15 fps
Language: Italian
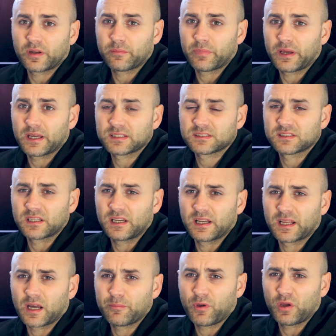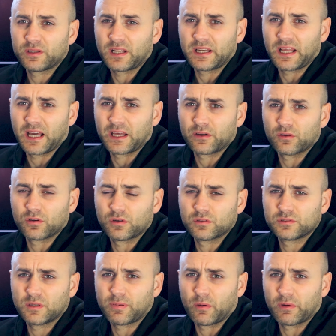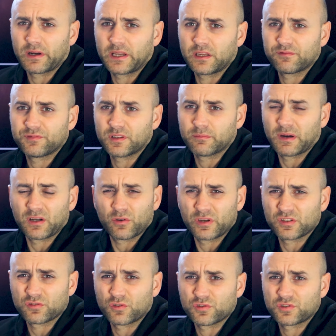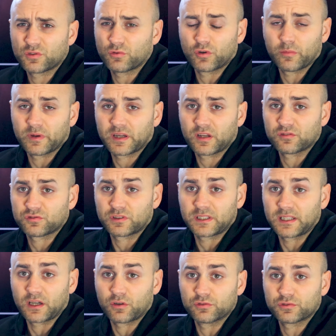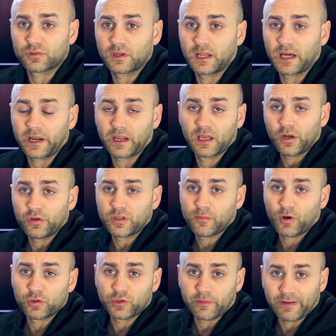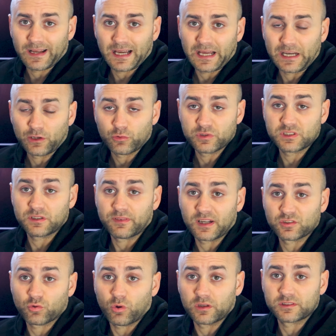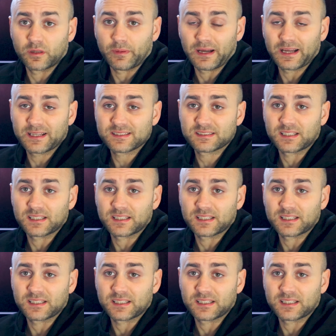dovrebbe essere il campione italiano di powerlifting, ma non ne sono sicuro perché non sono andato a controllare. In ogni modo è una gara in cui si fa squat, panca e